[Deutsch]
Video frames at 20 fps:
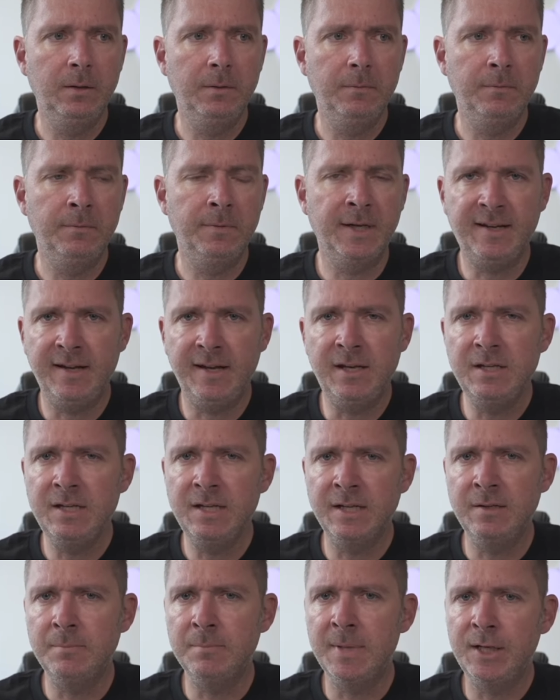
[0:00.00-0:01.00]
wir kennen
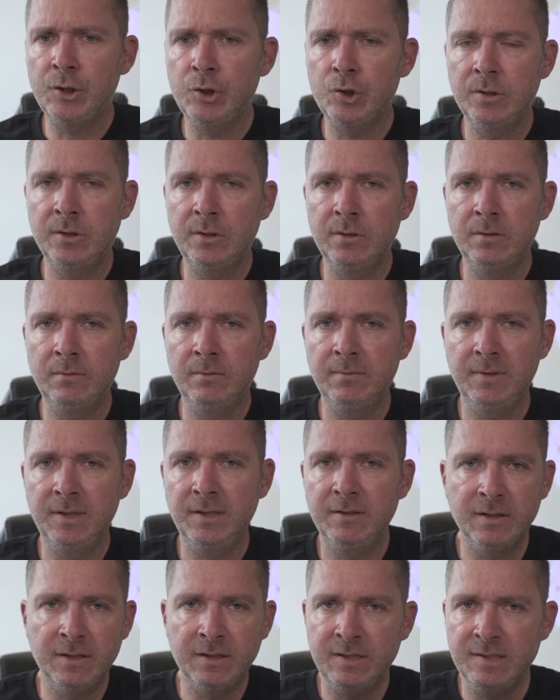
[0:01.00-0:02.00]
ja die Menschen
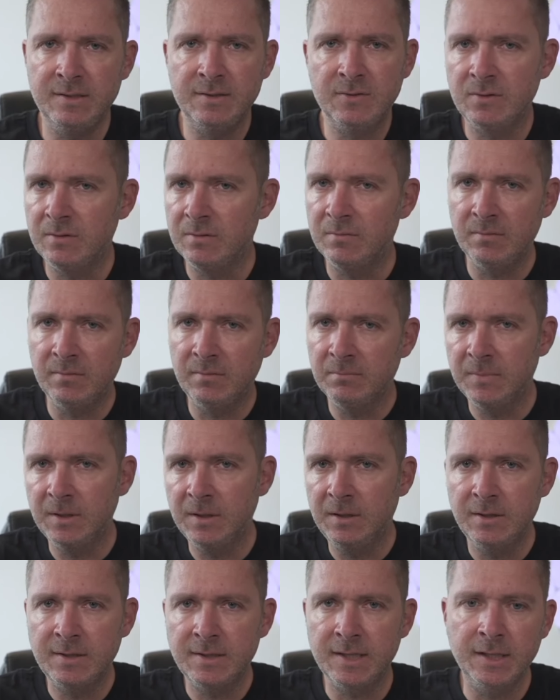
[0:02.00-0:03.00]
hinter diesen
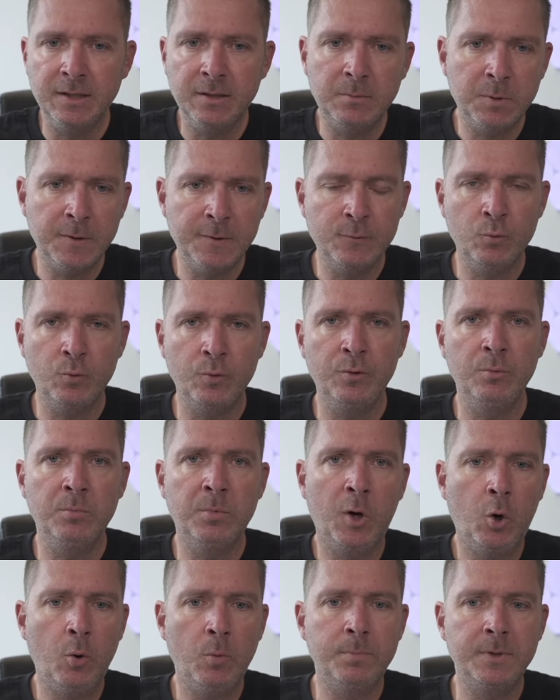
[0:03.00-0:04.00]
Internetpersonen
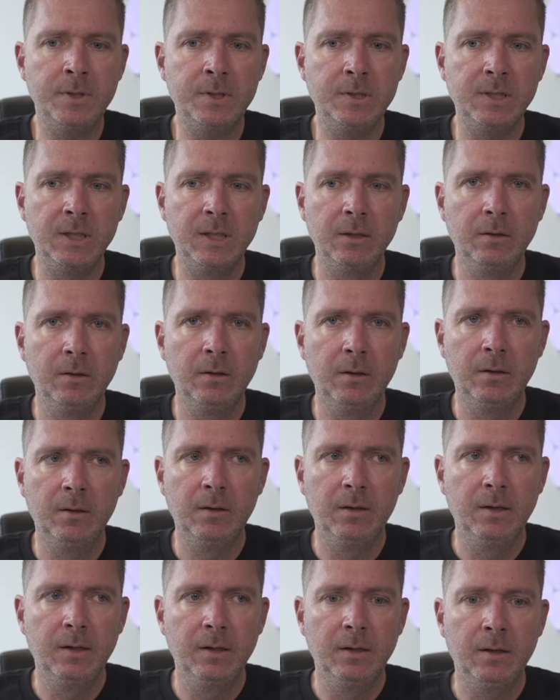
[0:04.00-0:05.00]
überhaupt nicht.
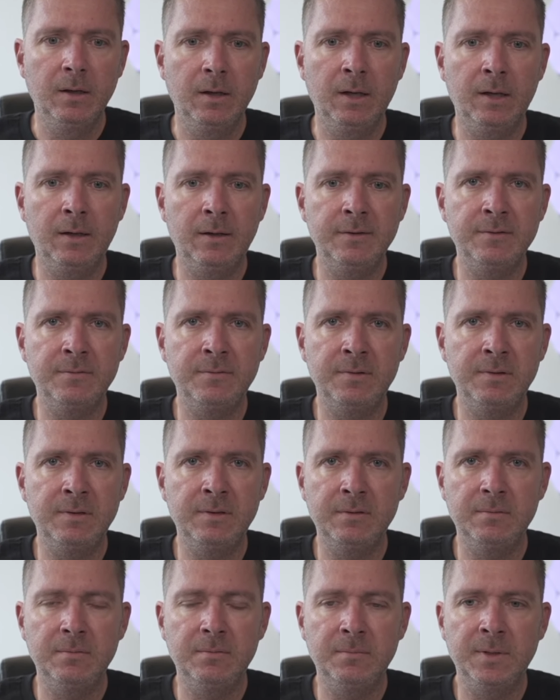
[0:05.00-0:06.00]
Ja, also
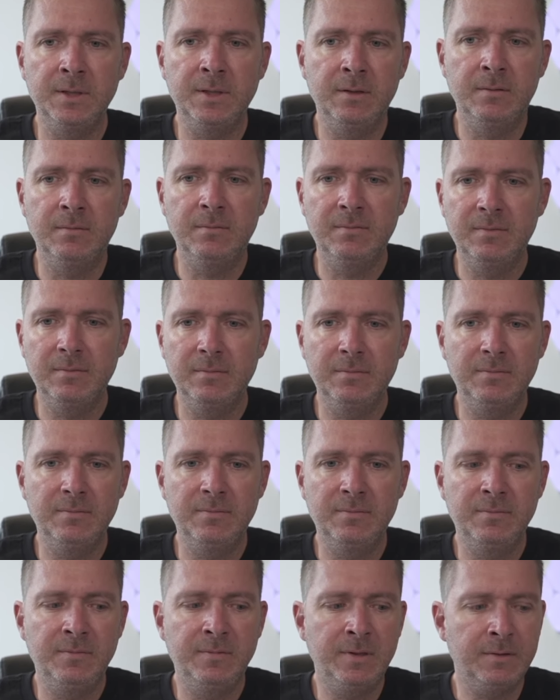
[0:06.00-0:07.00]
wir, man,
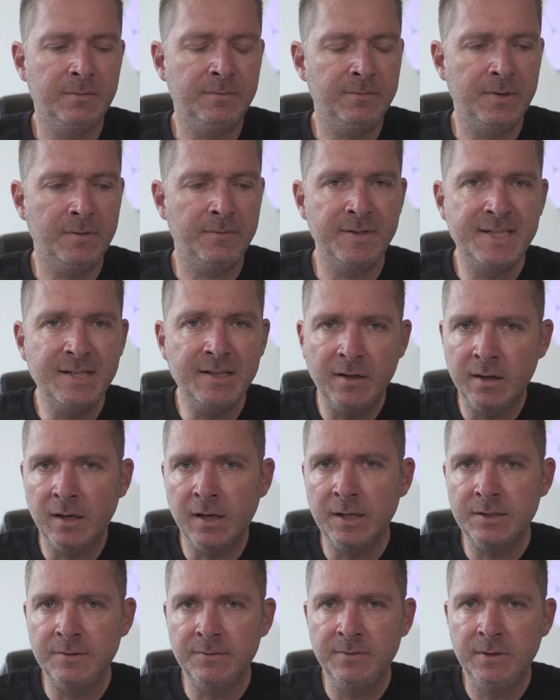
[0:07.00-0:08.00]
wir, wir, wissen ja
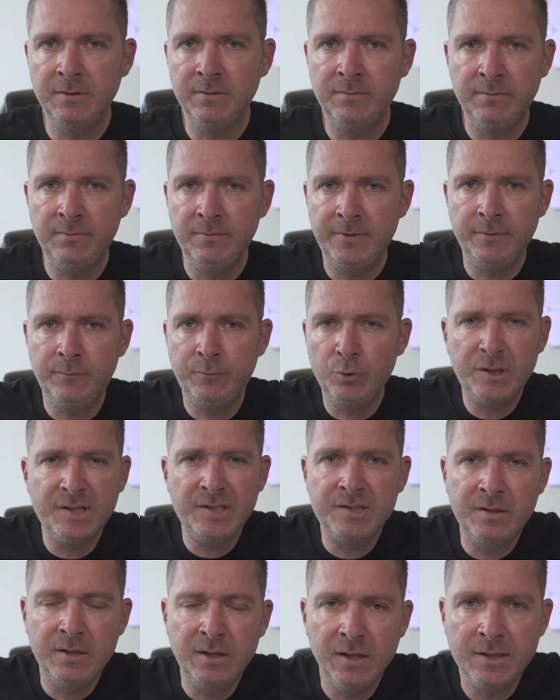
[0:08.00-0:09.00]
gar nicht, wie, wie fühlt er
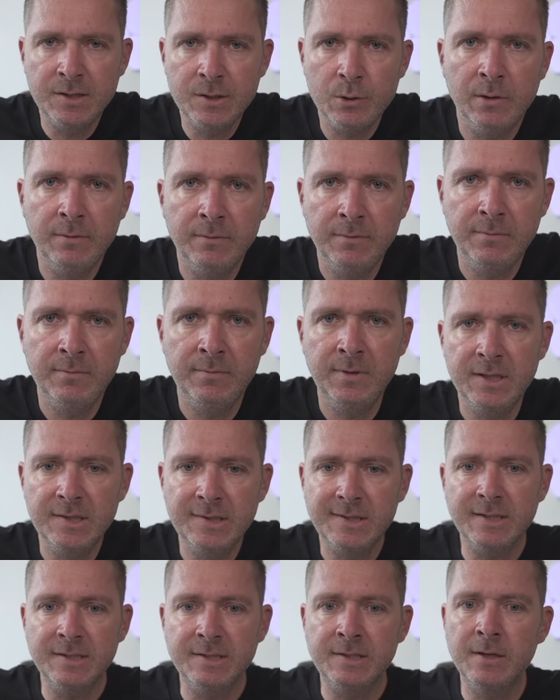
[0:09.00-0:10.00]
sich jetzt oder wie, wie,
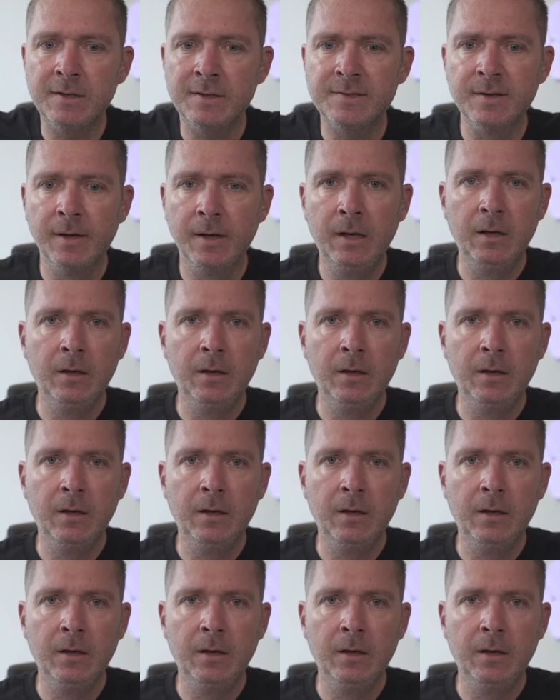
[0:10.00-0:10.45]
ist das jetzt?